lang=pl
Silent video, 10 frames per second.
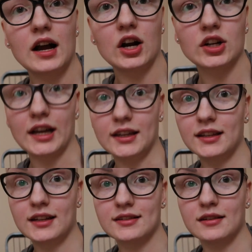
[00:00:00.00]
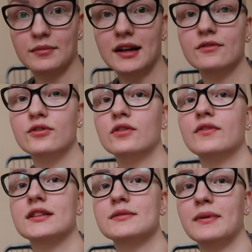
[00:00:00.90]
Ok, idę z nią na dwór,
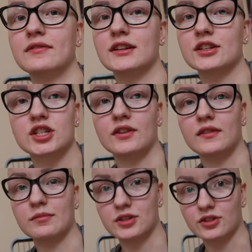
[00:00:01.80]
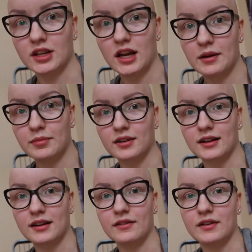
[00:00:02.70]
więc pewnie jeszcze Wam coś
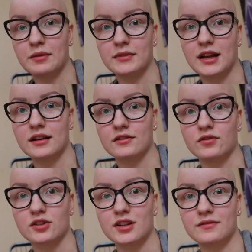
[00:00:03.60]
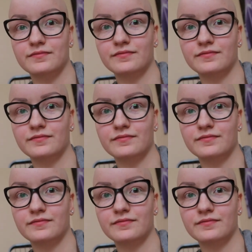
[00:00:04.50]
ponagrywam na dworze.